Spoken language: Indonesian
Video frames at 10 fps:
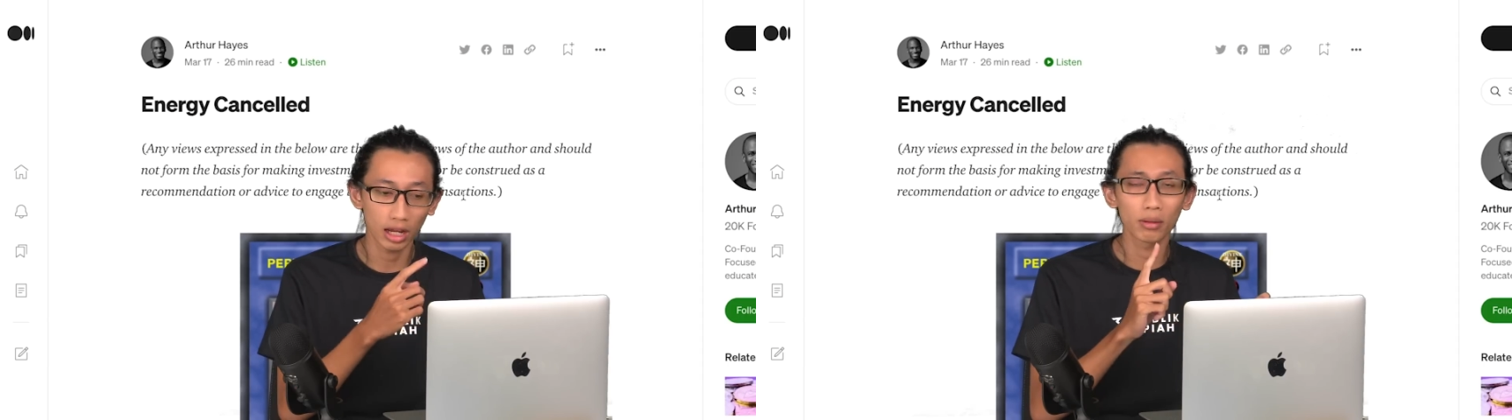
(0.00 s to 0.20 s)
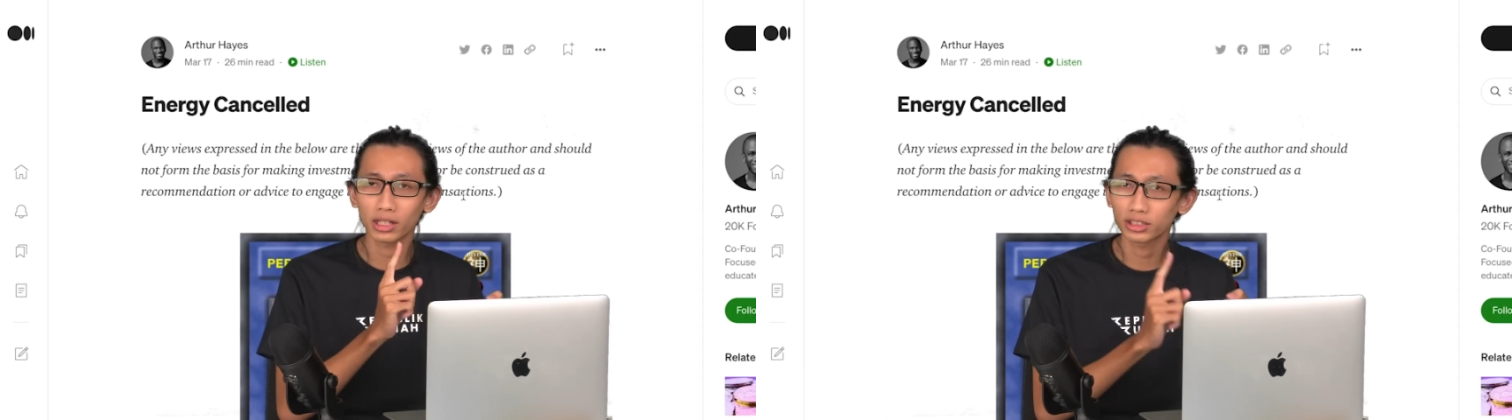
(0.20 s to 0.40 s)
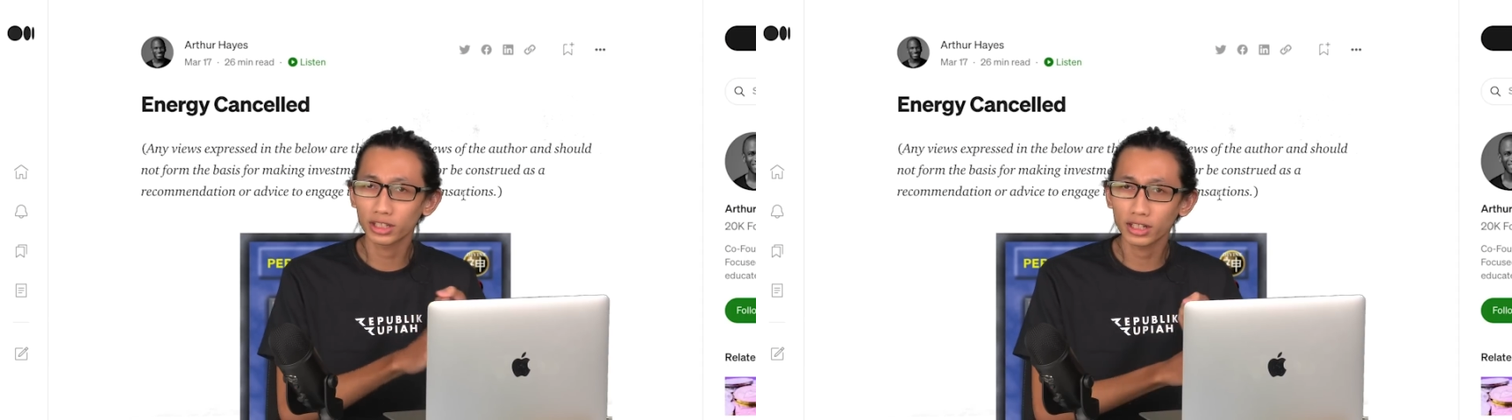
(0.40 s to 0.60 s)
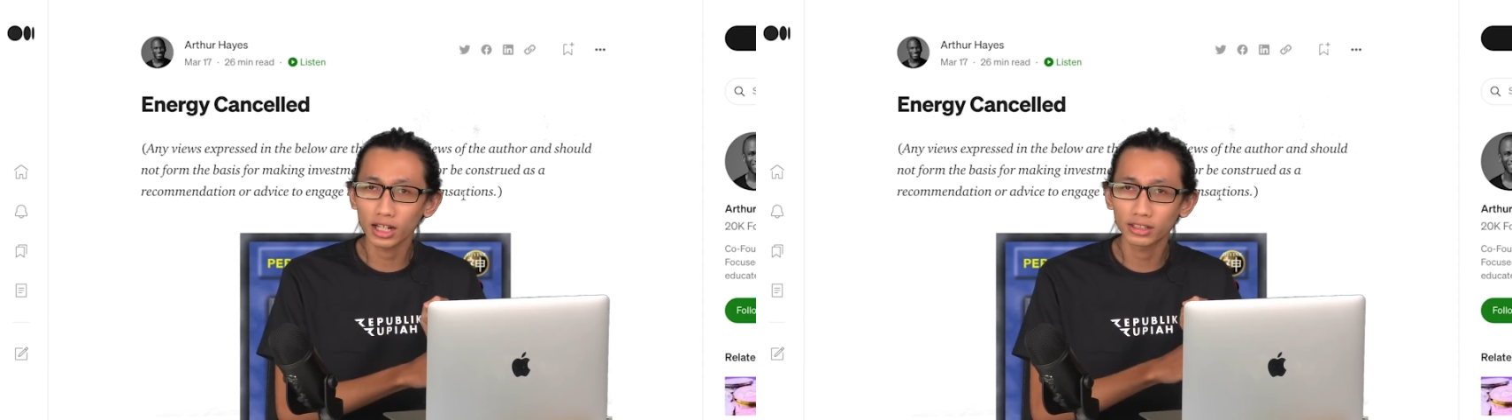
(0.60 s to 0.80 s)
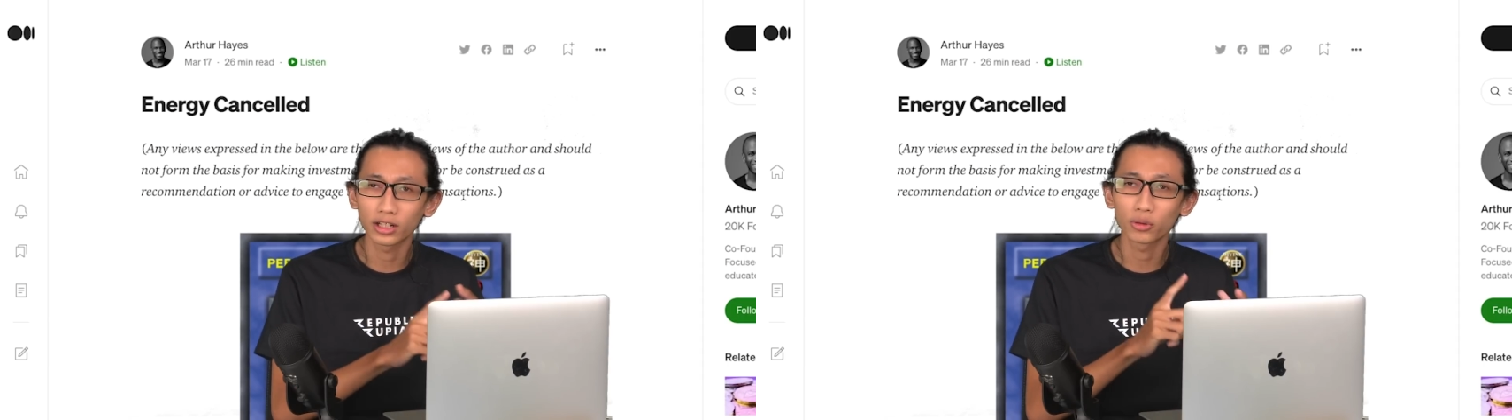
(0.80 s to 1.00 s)
Amerika
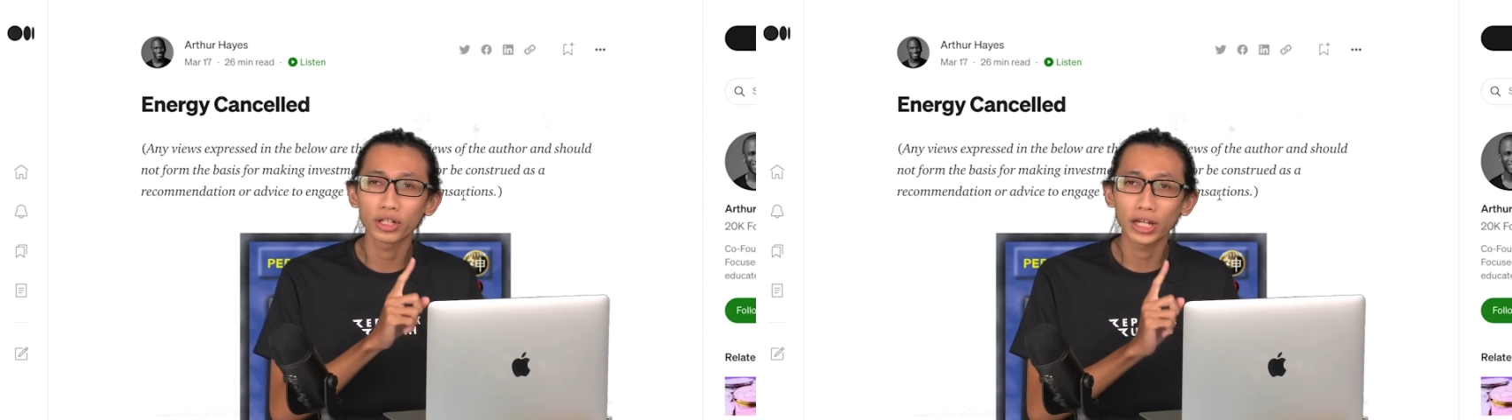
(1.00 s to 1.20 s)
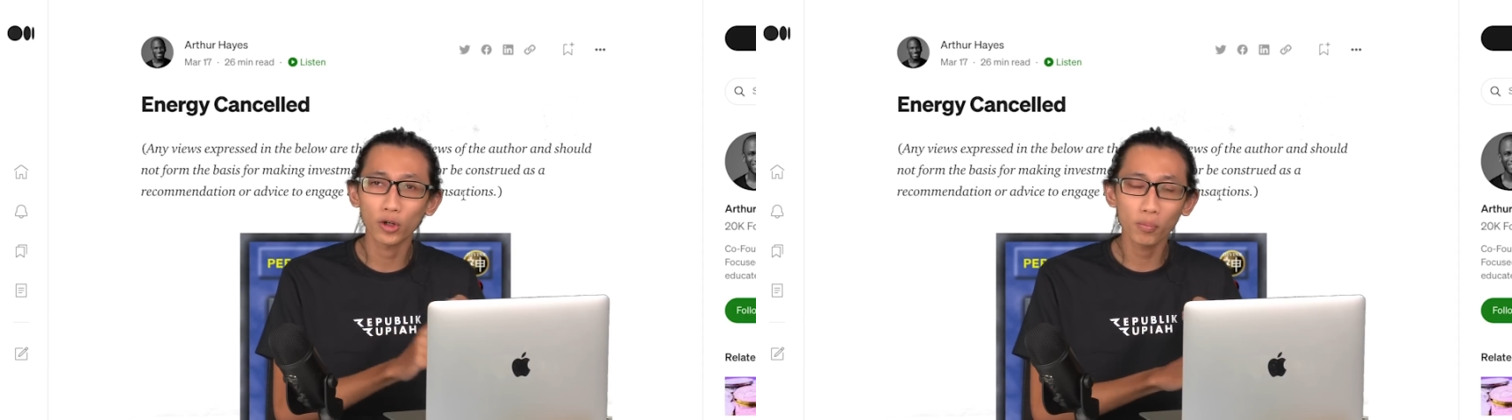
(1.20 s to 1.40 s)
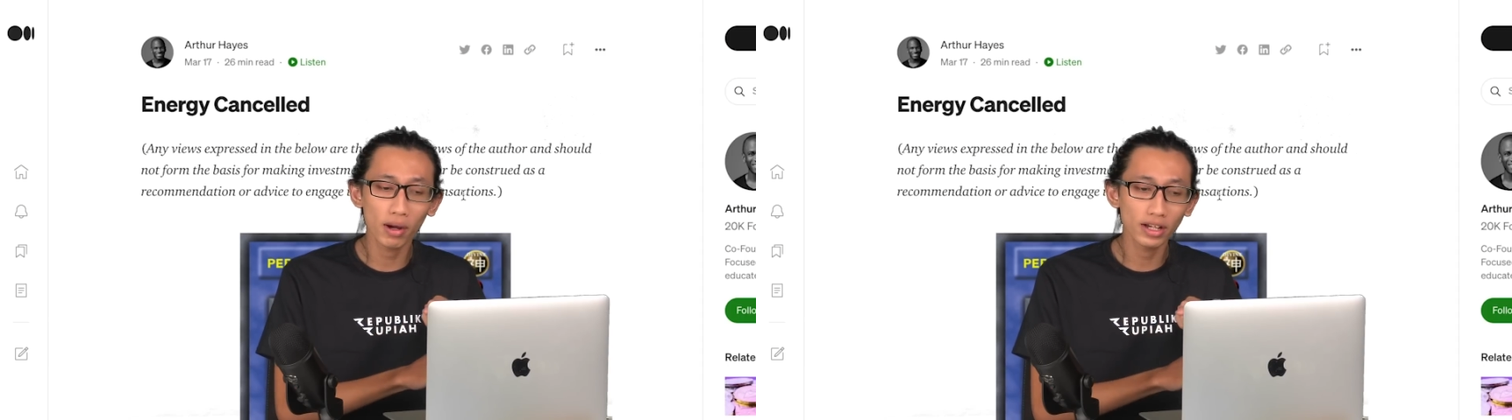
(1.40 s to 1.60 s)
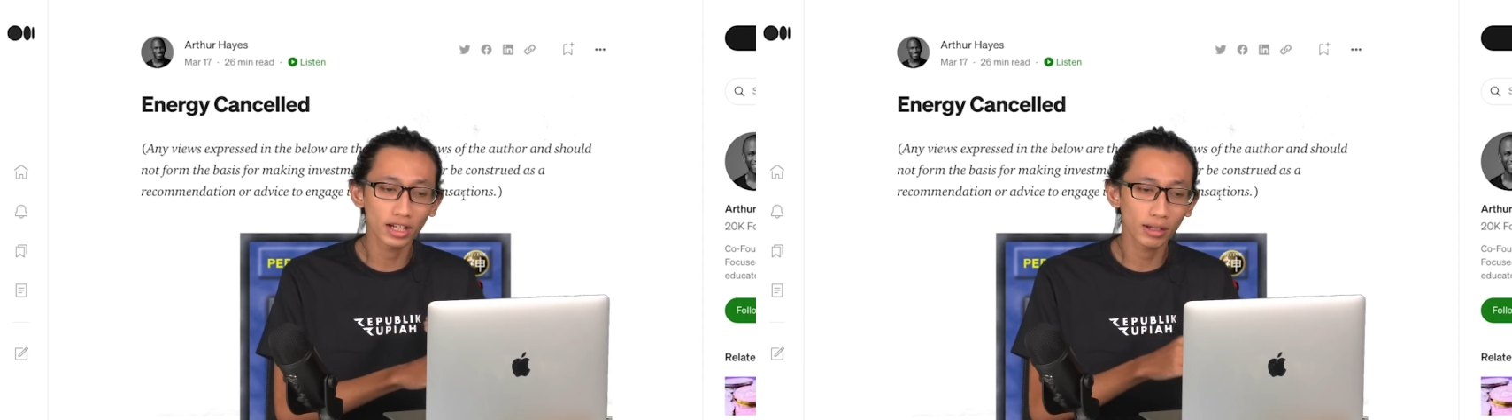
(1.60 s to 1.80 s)
Serikat dan Uni Eropa yang